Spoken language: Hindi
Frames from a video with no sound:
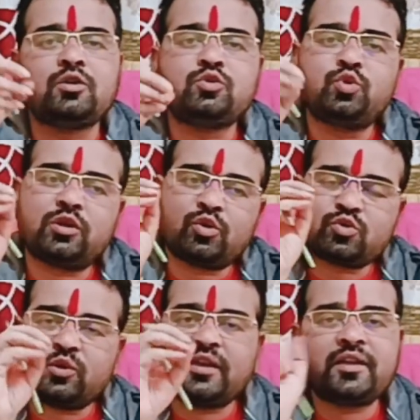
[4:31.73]
जूते को
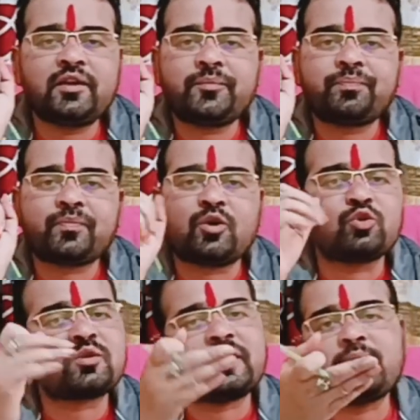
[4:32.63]
उसको दे दें
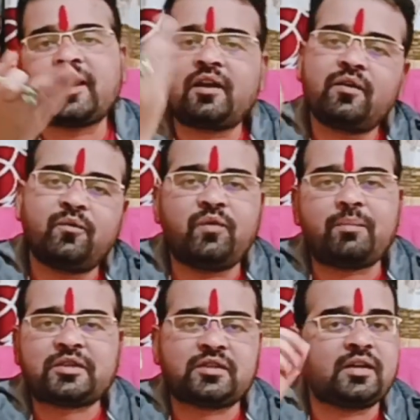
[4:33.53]
उसके बाद में घर
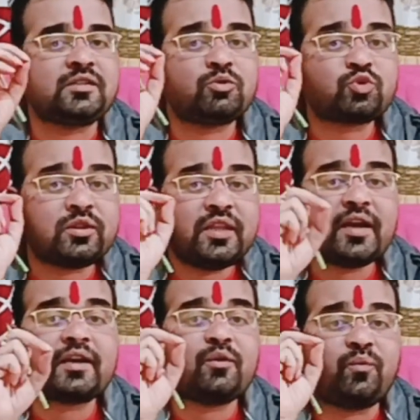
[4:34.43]
वापस आ जाए जब उसको दे
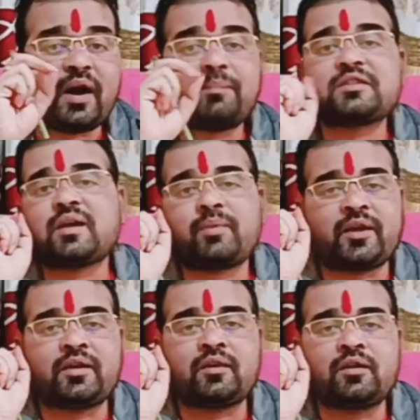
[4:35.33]
करके वापस आप
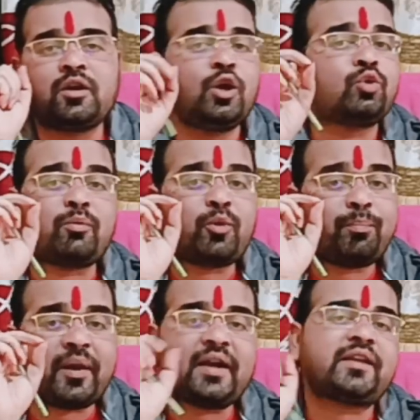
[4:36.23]
आएंगे तो आपको
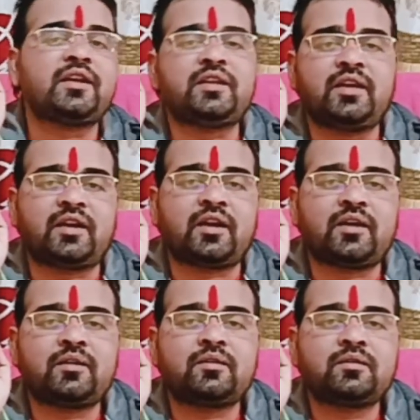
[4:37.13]
पलट के नहीं देखना
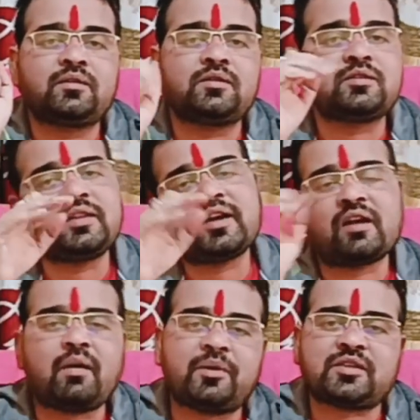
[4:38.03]
है सीधे घर
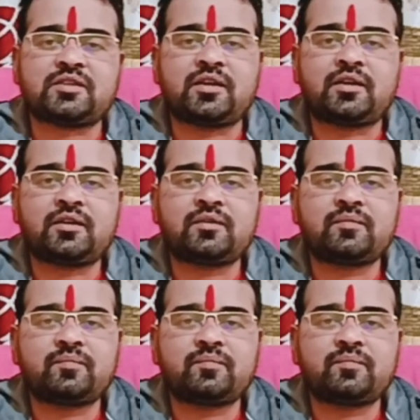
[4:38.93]
वापस आ जाएंगे